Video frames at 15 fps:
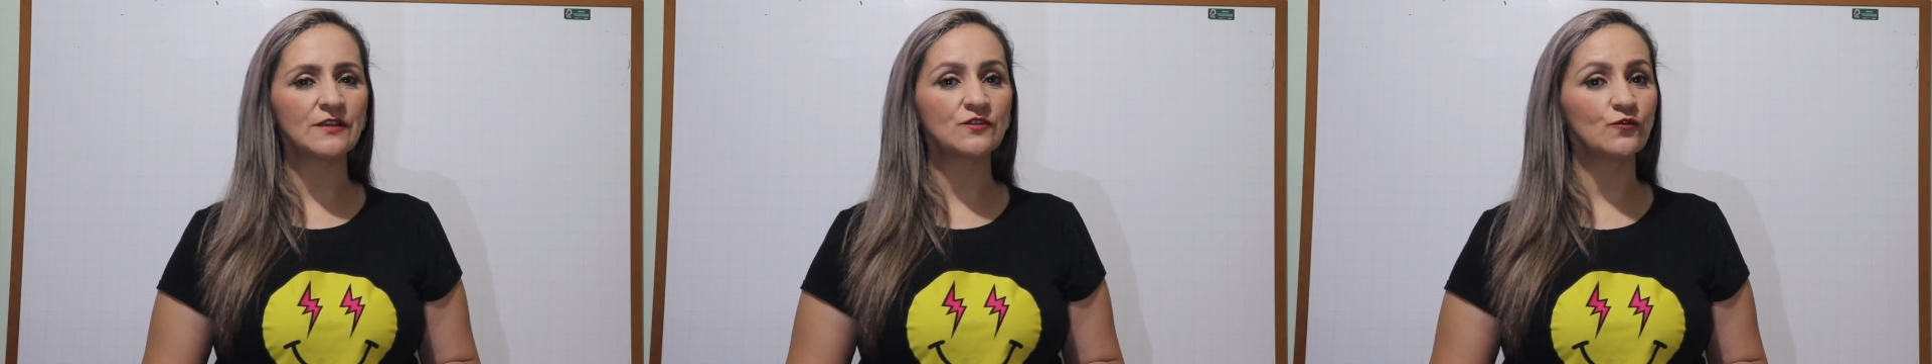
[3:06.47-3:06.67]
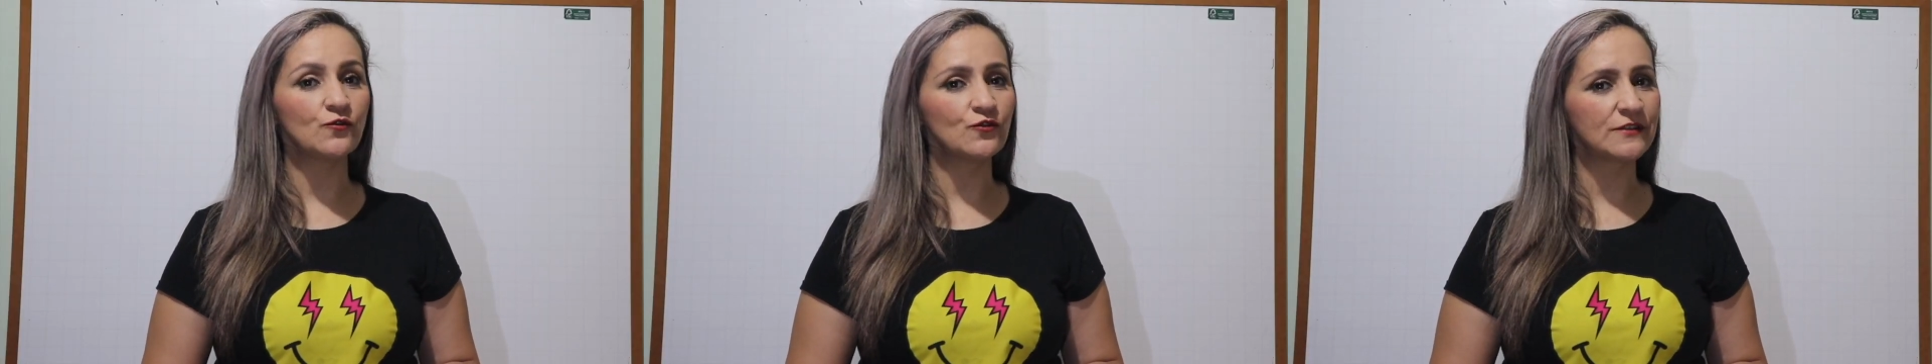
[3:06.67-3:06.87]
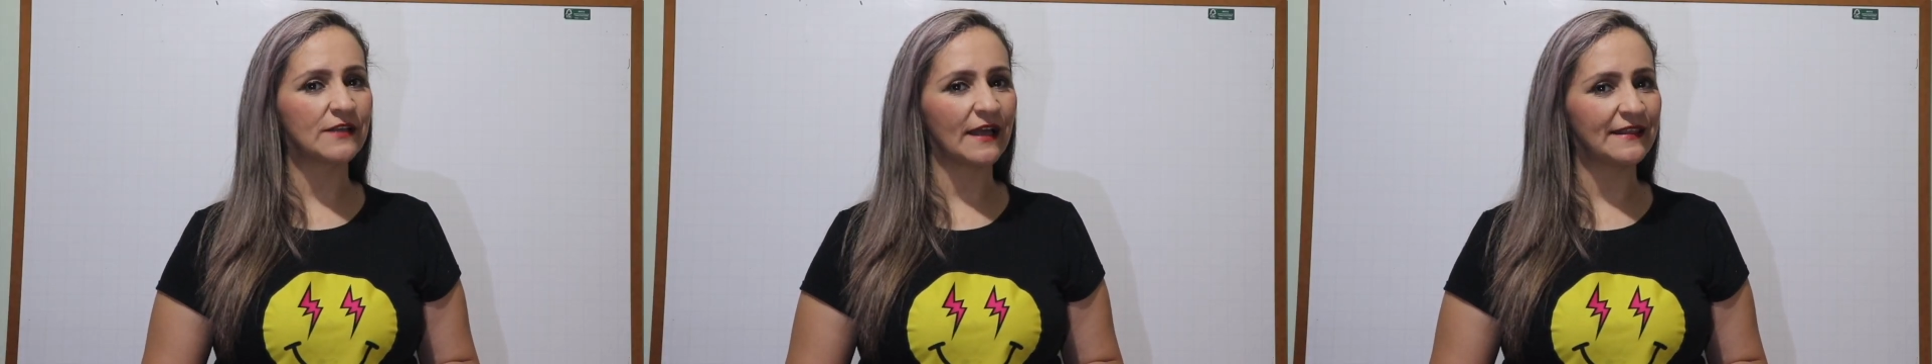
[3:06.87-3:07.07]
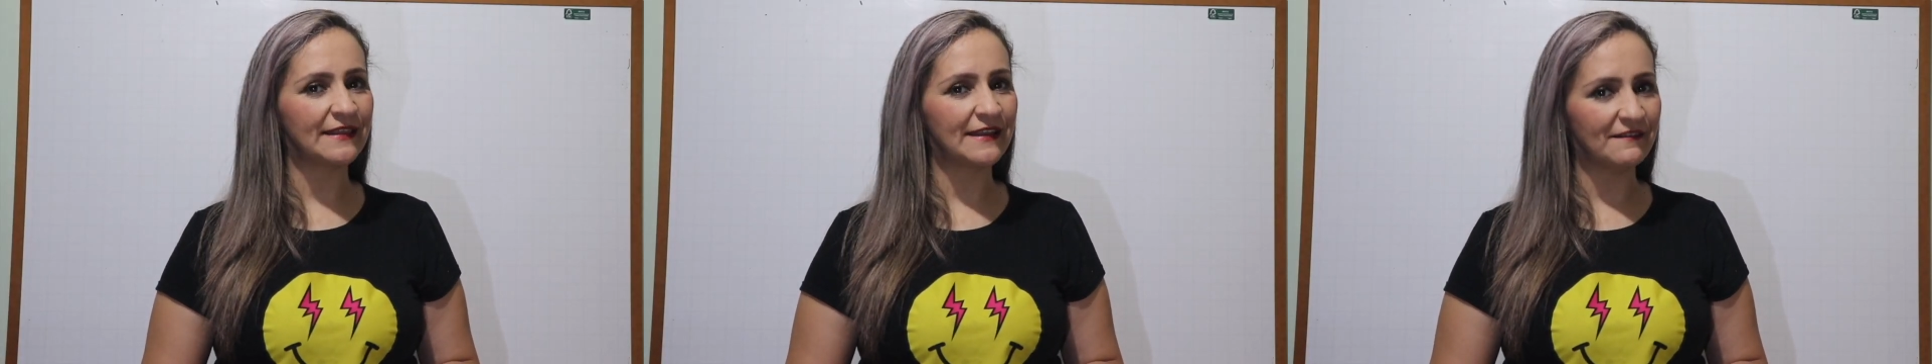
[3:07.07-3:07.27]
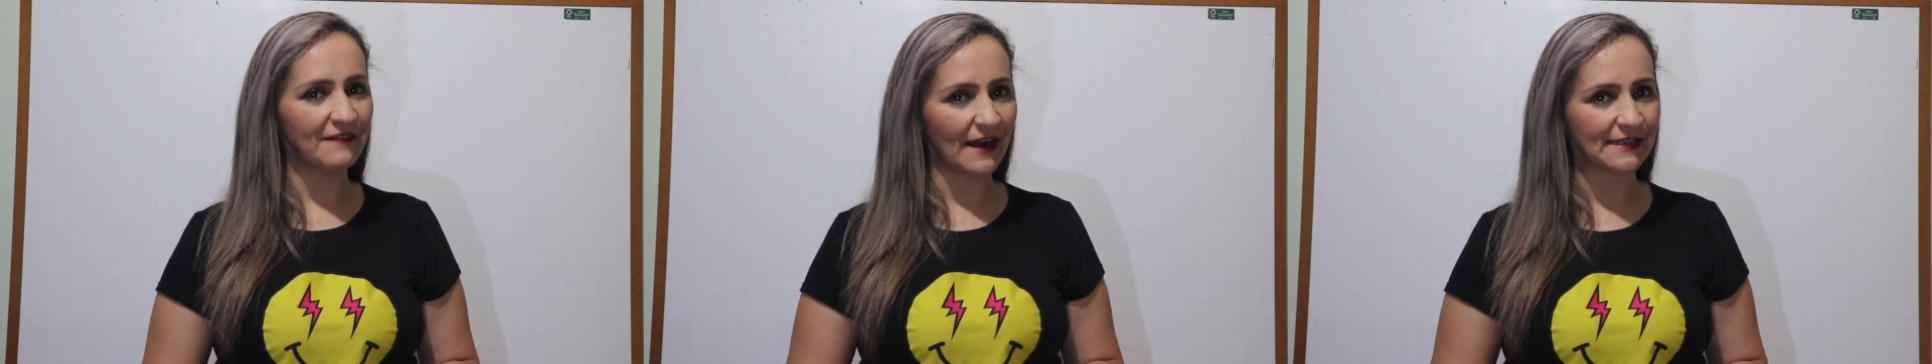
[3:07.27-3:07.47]

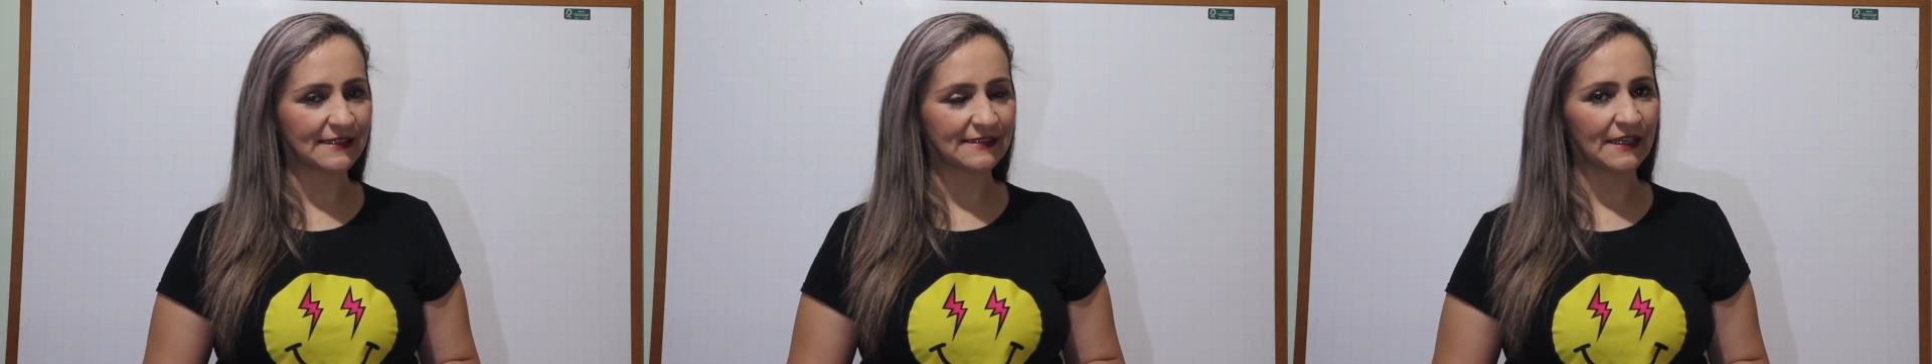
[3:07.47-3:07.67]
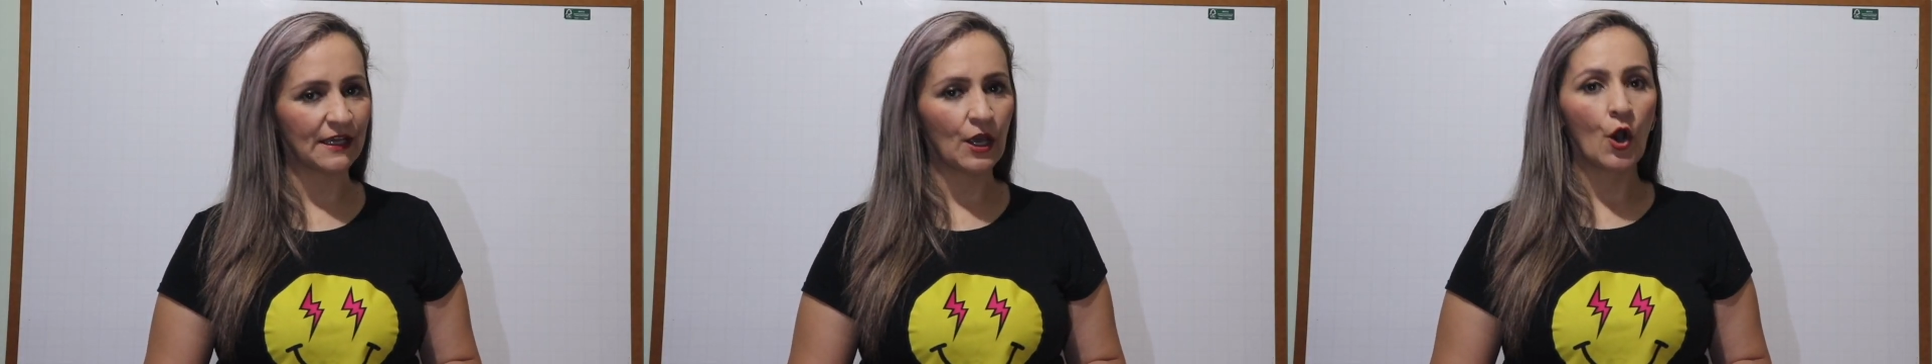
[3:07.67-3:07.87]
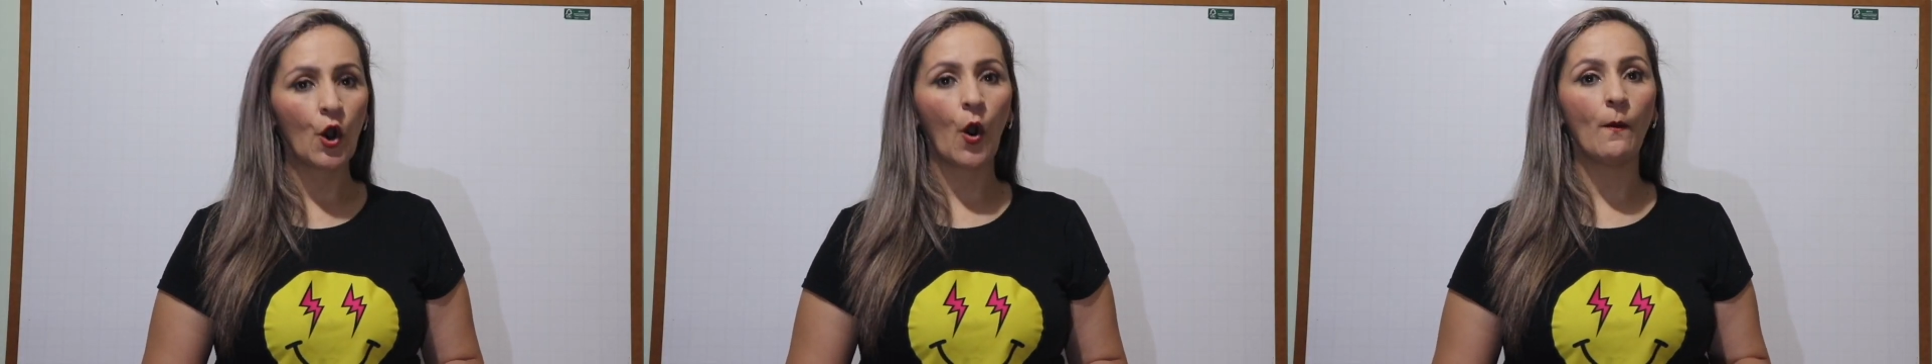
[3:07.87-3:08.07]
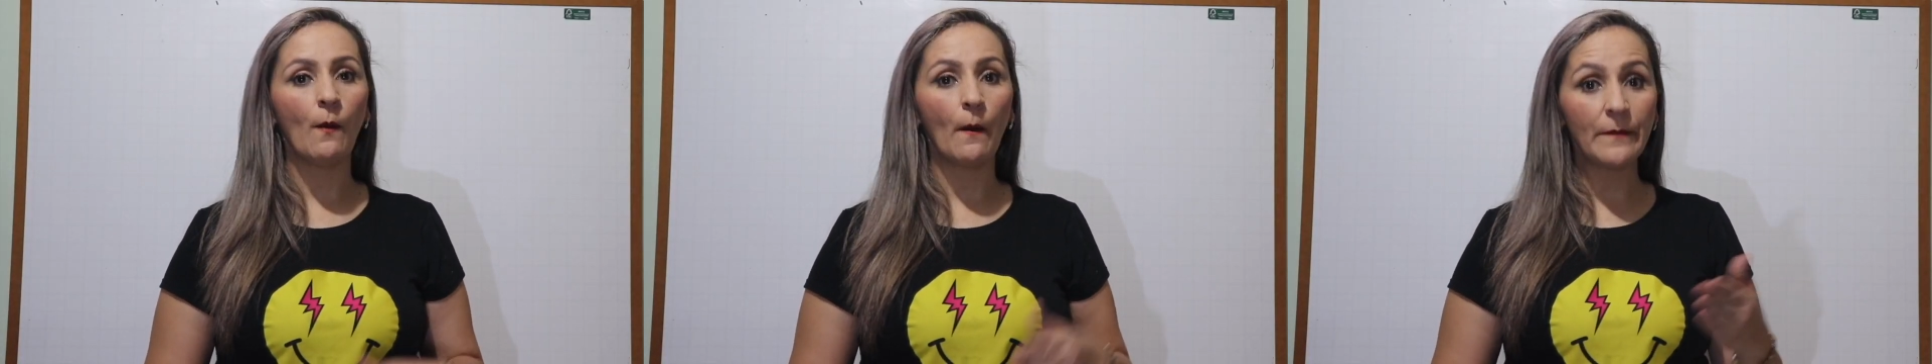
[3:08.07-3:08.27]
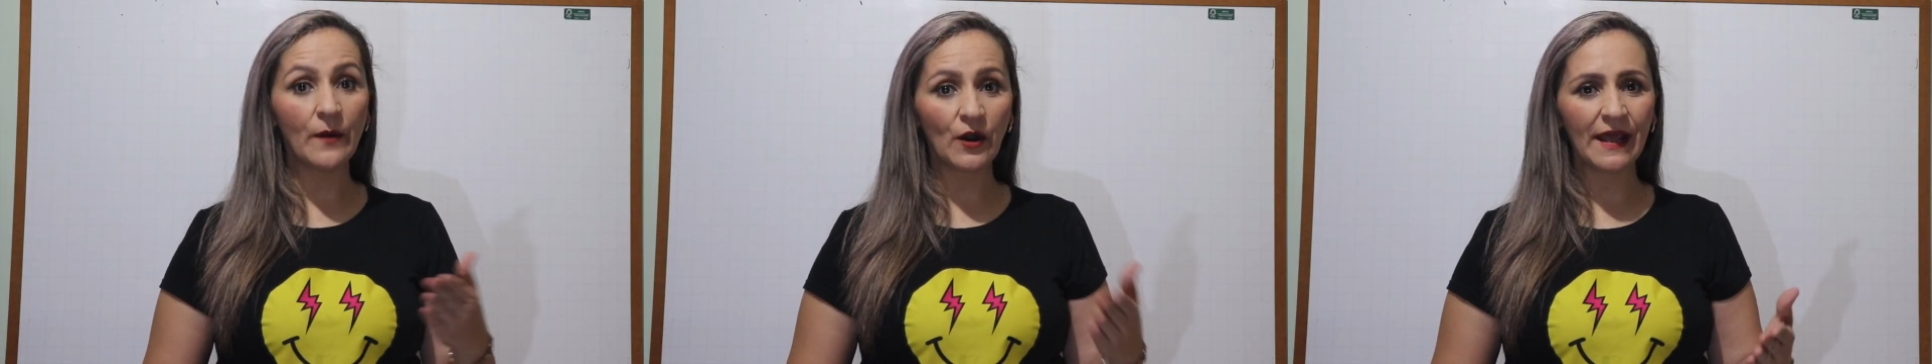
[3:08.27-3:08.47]
sustantivarse,
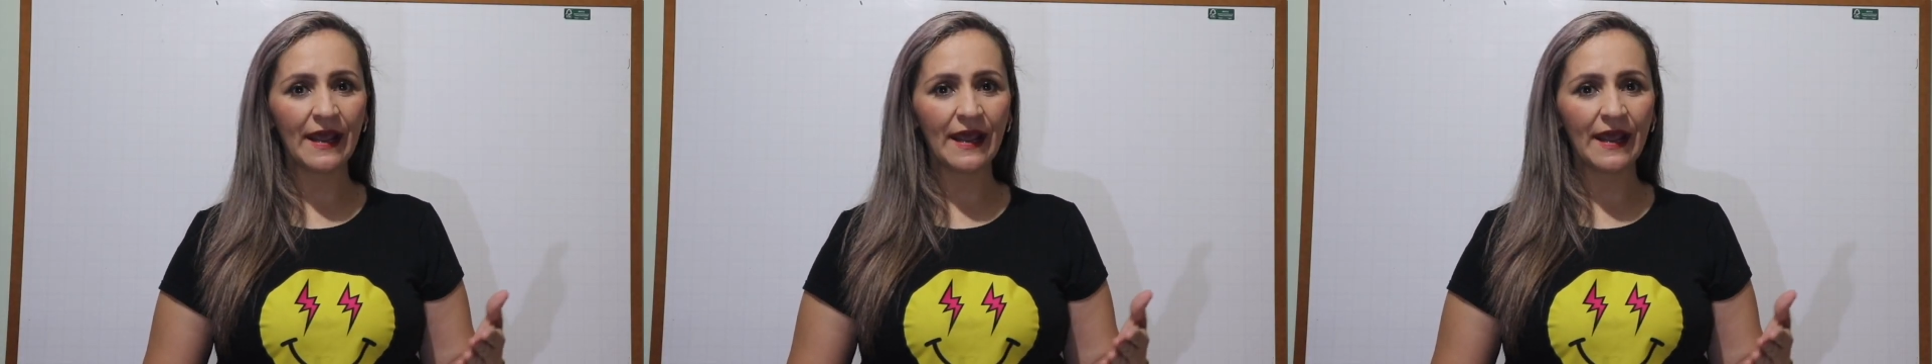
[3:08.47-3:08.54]
como por